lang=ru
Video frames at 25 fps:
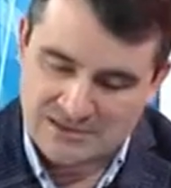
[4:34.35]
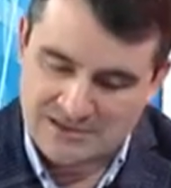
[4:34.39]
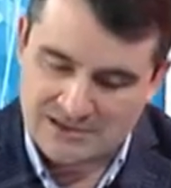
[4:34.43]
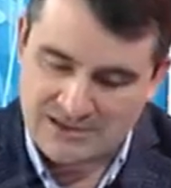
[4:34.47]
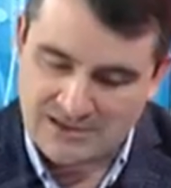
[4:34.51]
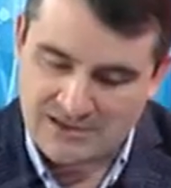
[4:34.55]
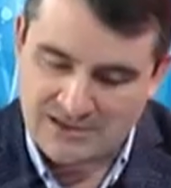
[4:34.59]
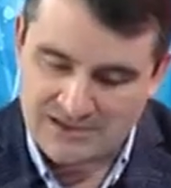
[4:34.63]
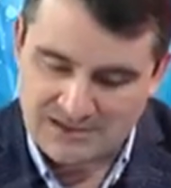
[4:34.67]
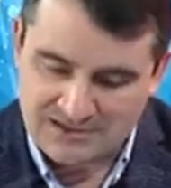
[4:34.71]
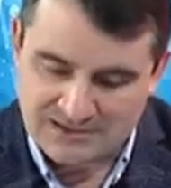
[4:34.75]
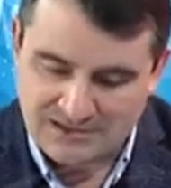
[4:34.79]

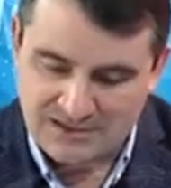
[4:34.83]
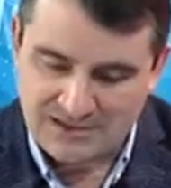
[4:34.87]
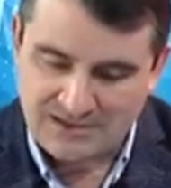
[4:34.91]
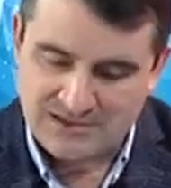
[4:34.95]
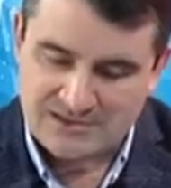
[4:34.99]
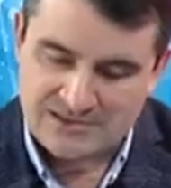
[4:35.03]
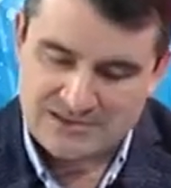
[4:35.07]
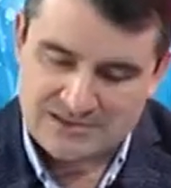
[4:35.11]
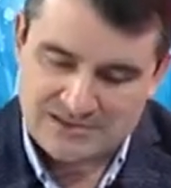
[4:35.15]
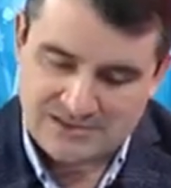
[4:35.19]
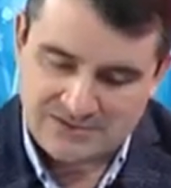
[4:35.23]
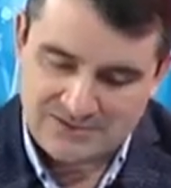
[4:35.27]
Это и
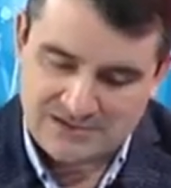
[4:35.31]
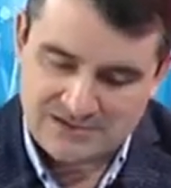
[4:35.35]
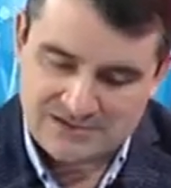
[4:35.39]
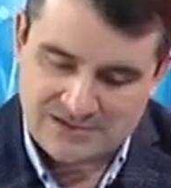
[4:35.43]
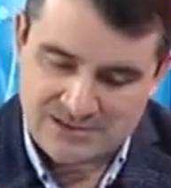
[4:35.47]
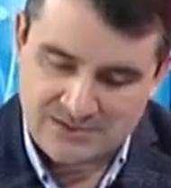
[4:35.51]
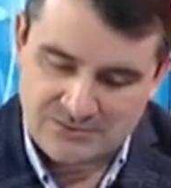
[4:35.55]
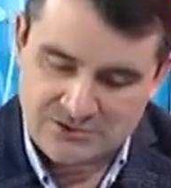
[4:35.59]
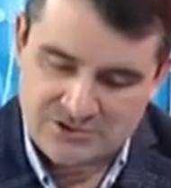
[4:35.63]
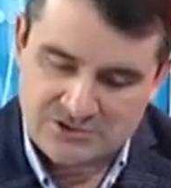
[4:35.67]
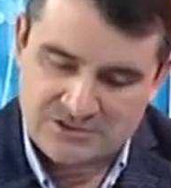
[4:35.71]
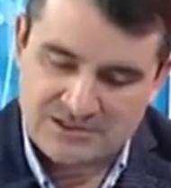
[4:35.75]

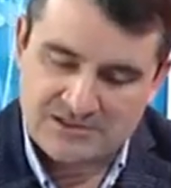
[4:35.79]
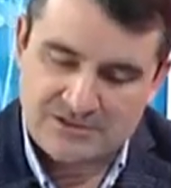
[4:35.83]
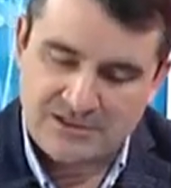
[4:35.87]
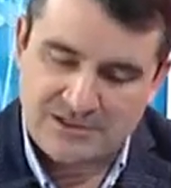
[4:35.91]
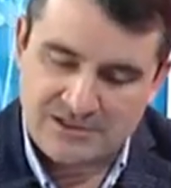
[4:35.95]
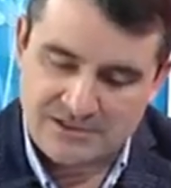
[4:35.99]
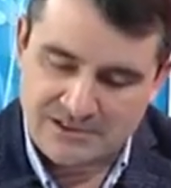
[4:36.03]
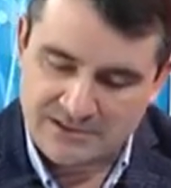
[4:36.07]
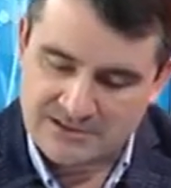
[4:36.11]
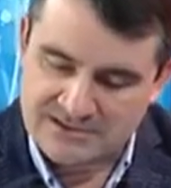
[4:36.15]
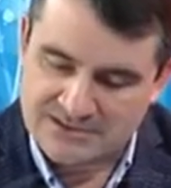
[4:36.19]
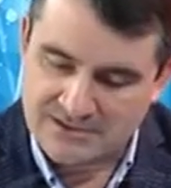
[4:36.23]
Славянский
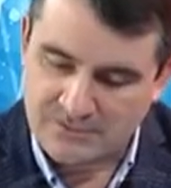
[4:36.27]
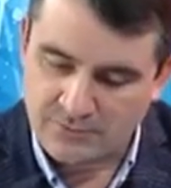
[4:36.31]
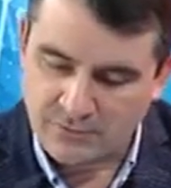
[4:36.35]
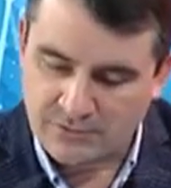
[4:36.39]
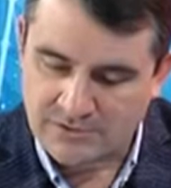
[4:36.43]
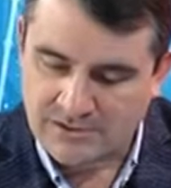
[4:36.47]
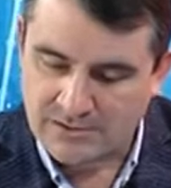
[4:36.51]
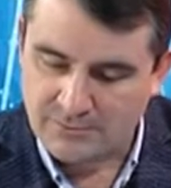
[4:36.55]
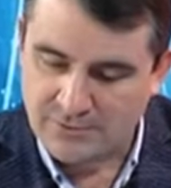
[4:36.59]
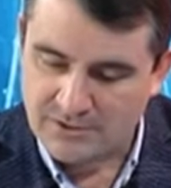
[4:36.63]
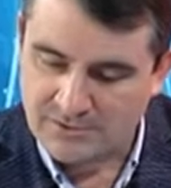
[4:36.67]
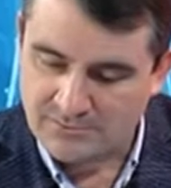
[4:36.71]
машиностроительный
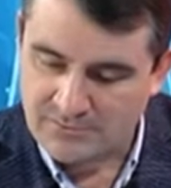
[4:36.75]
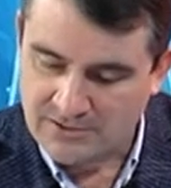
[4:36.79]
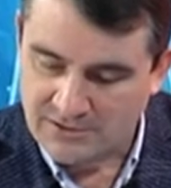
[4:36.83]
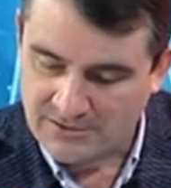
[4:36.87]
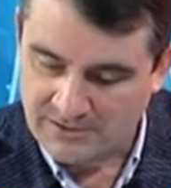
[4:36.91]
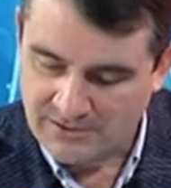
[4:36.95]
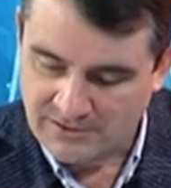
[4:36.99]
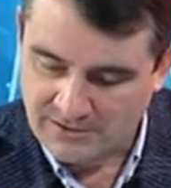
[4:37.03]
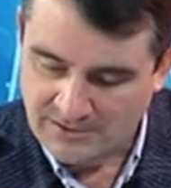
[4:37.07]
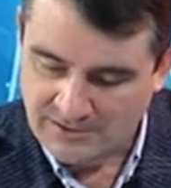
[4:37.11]
завод, например.